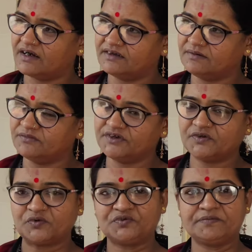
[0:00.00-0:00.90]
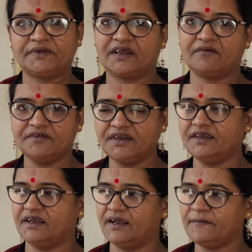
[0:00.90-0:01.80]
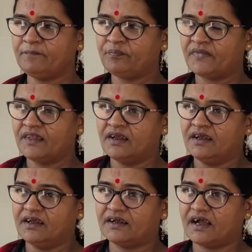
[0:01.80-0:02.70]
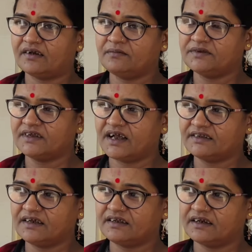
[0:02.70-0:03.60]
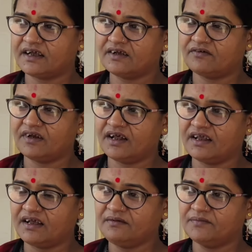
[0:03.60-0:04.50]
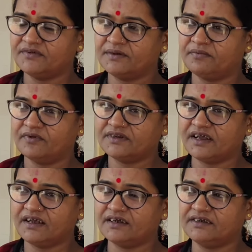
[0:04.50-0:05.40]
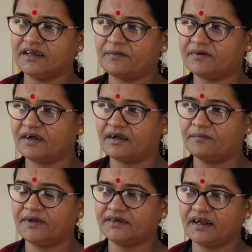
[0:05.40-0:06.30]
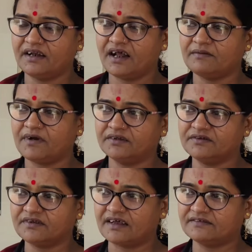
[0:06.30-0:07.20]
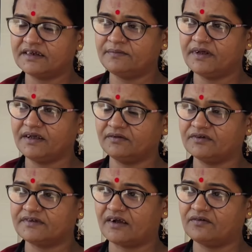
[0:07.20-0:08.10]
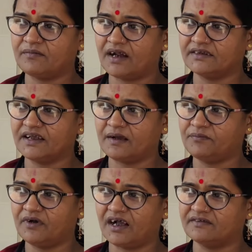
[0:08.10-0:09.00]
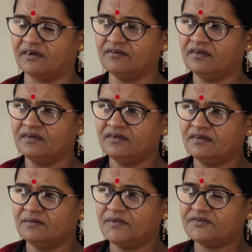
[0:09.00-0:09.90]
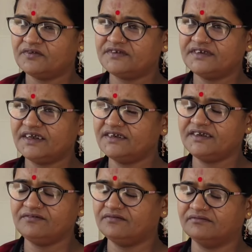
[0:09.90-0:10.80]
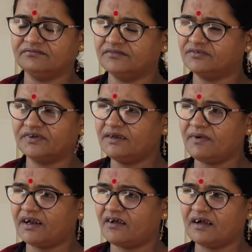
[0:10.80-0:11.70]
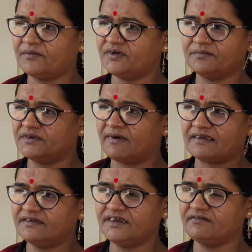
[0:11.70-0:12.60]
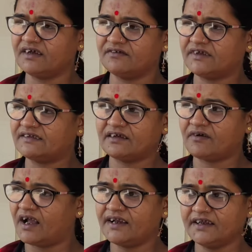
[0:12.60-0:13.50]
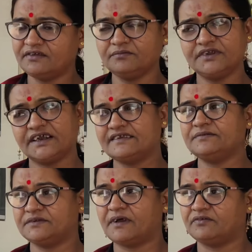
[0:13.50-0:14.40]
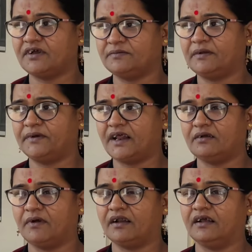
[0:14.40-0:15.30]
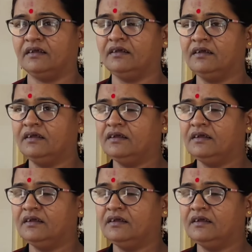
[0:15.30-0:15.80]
मार दिए मुझे तो कुछ भी पता भी नहीं है ग्यारह बजे रात एक लड़का कॉल आया मुझे बोलता है आंटी आपका बेटा लाल बहादुर शास्त्री में कुछ आपको मार दिया आप लोग आ जाओ मैं सोची नहीं नहीं उसको नहीं मारा होगा मेरे को विश्वास ही नहीं हुआ क्योंकि ऐसा वो है नहीं तो मुझे कैसे विश्वास हुआ कि मेरे बेटा को मारा है